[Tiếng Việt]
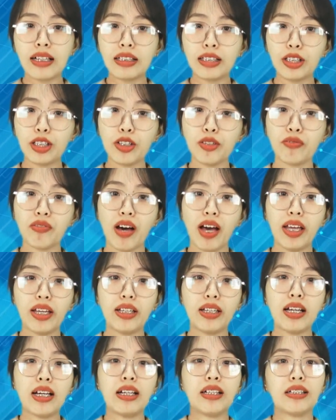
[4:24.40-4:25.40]
Như vậy,
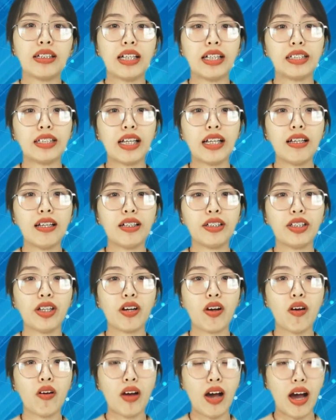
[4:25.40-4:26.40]
để trả lời cho
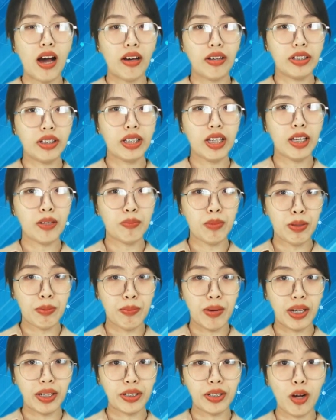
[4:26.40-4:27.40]
câu hỏi khi bị
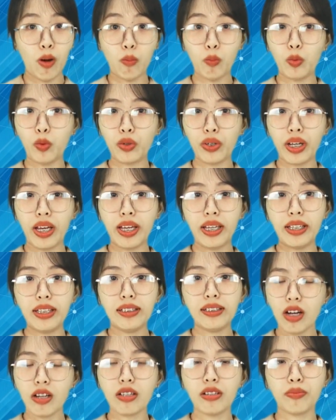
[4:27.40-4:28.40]
bệnh đậu mùa khỉ
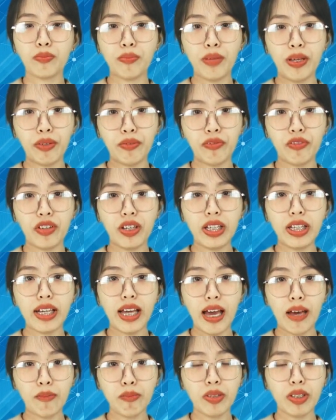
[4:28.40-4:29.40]
có được miễn phí
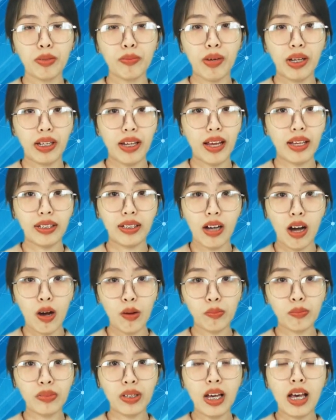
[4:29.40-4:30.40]
khám chữa bệnh hay
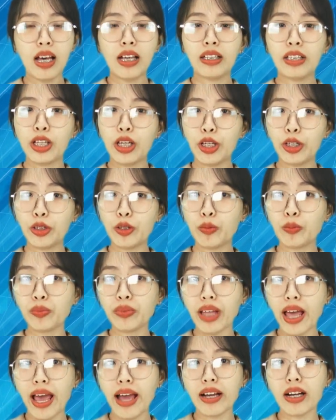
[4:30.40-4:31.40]
không thì chúng
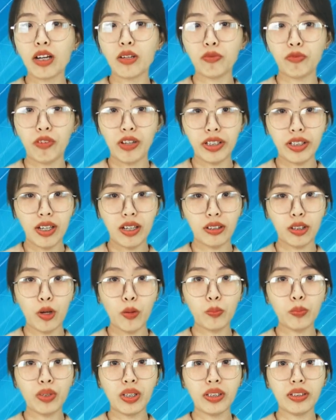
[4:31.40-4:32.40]
ta cần phải chờ
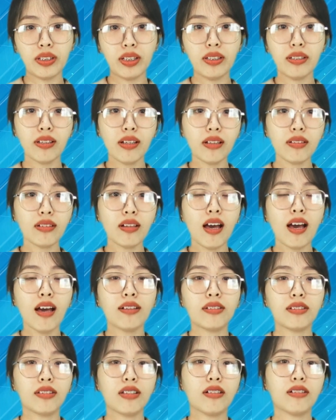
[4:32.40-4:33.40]
thông tin chính thức
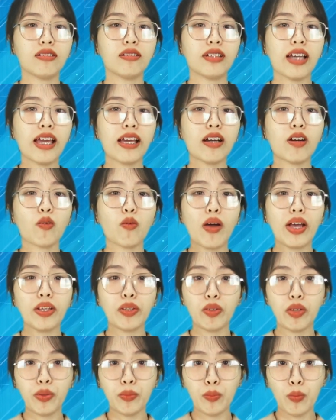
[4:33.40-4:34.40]
từ các cơ quan
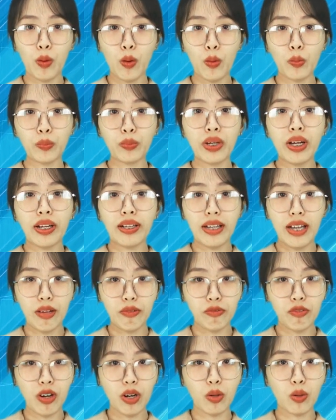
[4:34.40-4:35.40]
chuyên môn để
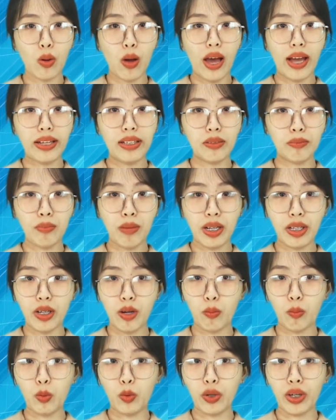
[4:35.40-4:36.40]
phân loại được bệnh đậu
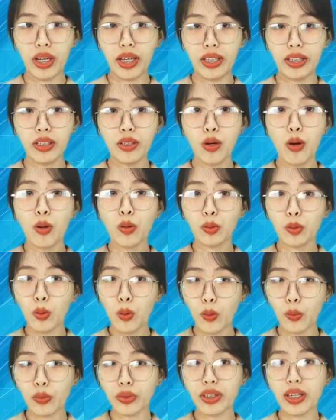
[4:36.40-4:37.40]
mùa khỉ
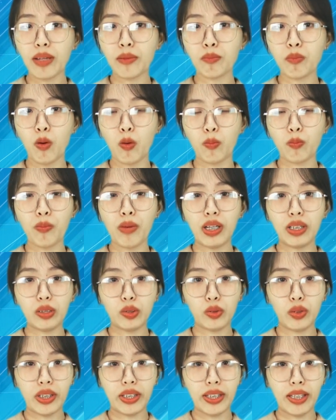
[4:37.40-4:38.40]
thuộc danh mục bệnh
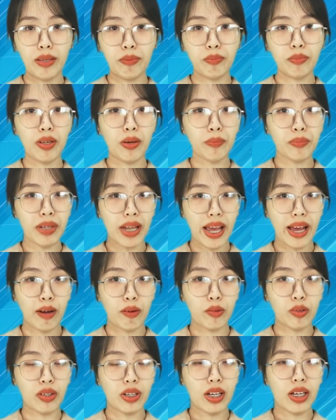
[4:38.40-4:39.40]
truyền nhiễm nhóm
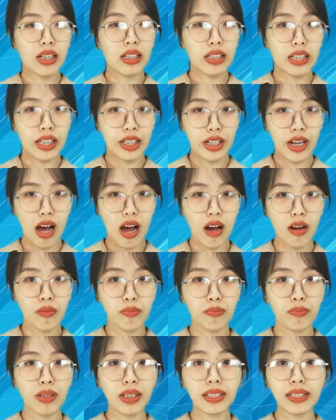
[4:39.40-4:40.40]
nào. Khi đó
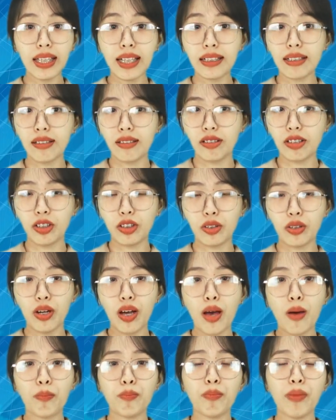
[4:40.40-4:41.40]
mới xác định được
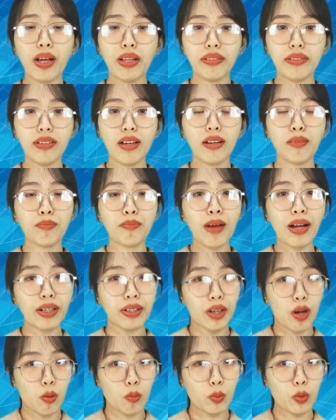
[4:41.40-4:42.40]
bệnh nhân mắc
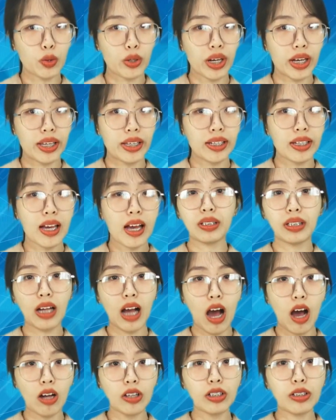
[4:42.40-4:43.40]
đậu mùa khỉ
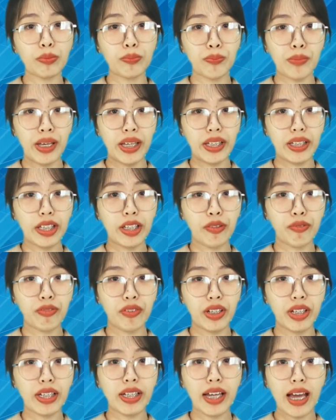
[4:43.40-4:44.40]
có được miễn chi
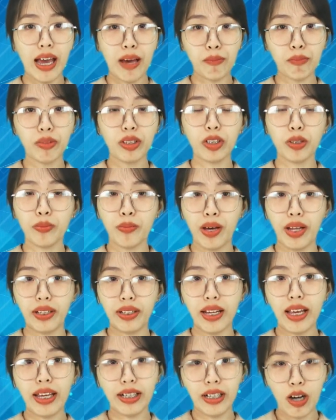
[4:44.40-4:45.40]
phí khám chữa bệnh
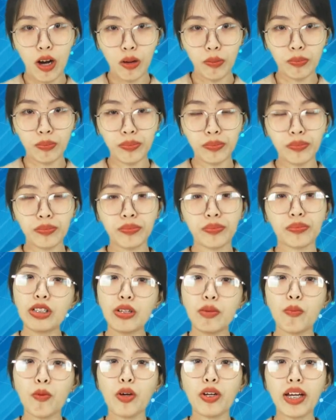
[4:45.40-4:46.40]
hay không.
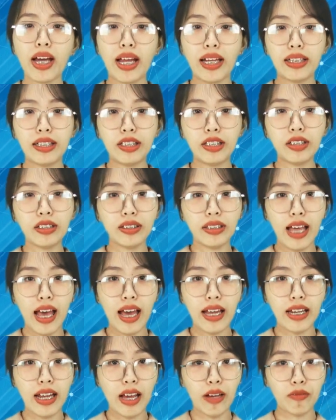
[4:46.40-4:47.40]
Trong bối cảnh nước
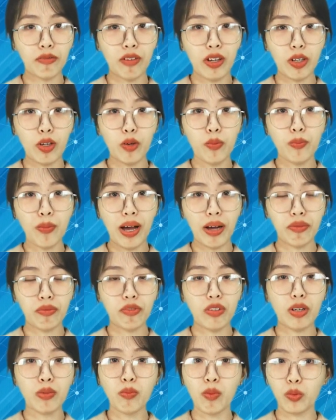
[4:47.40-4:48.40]
ta đang phải đối mặt
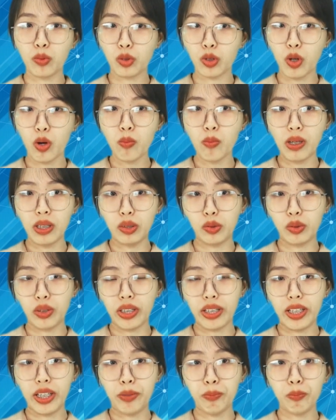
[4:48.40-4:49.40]
với một số bệnh
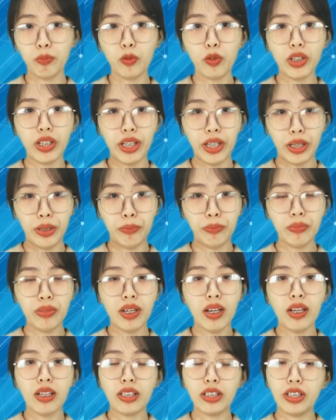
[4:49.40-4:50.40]
truyền nhiễm nguy hiểm
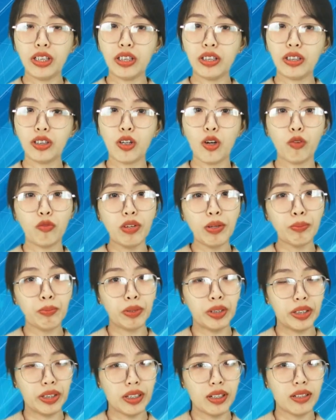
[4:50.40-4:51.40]
như Covid
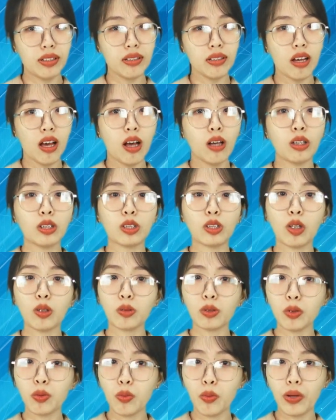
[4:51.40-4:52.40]
mười chín, sốt
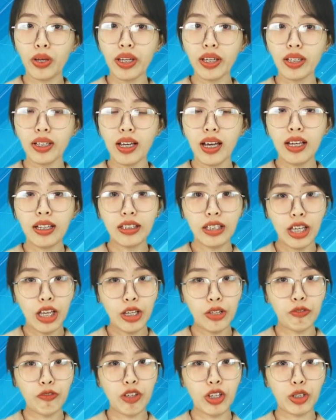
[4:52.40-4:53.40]
xuất huyết,
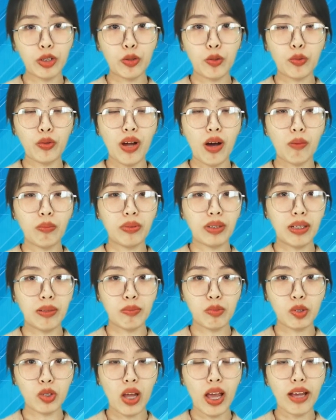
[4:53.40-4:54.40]
thì việc chủ động kiểm
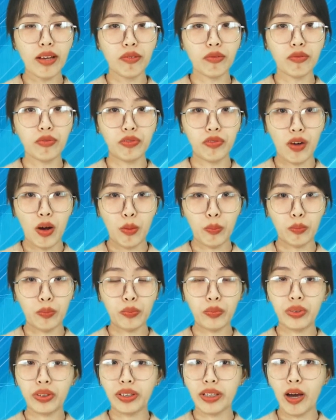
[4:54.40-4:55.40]
soát, phòng,
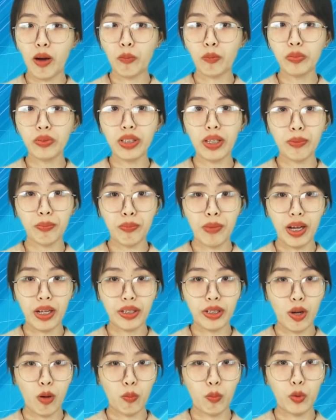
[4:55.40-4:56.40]
chống dịch
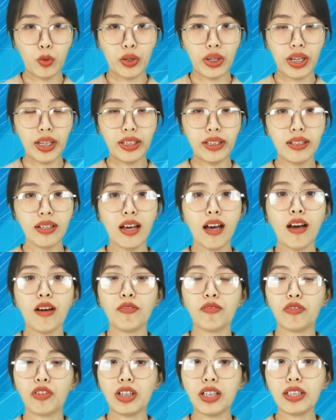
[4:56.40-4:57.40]
bệnh đậu mùa khỉ
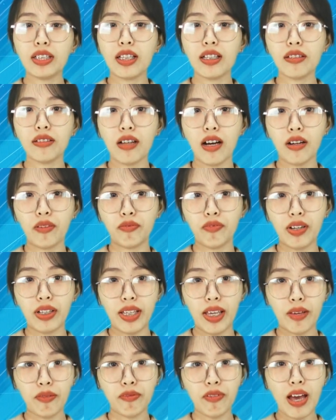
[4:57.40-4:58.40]
với tinh thần và
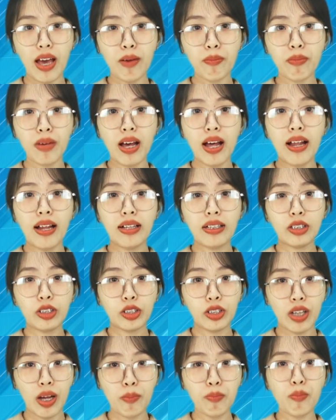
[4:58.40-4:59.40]
giải pháp
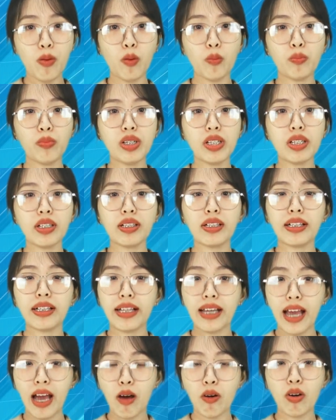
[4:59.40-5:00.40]
sớm một bước,
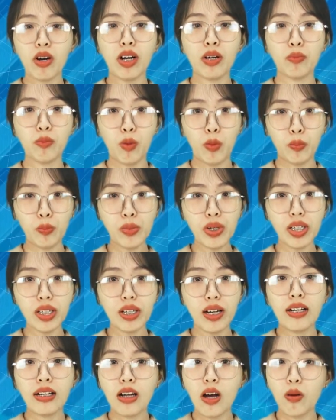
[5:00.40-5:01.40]
cao hơn một mức
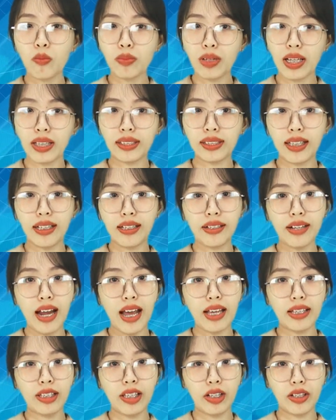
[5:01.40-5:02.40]
không để xảy ra
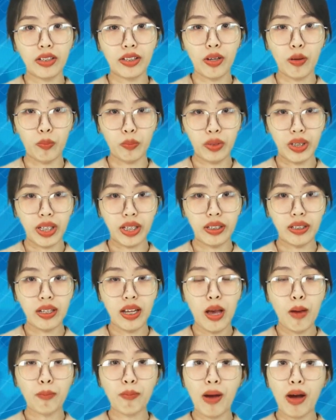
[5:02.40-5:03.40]
dịch chồng dịch,
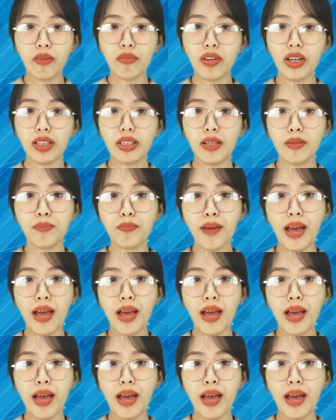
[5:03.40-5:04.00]
bảo vệ tính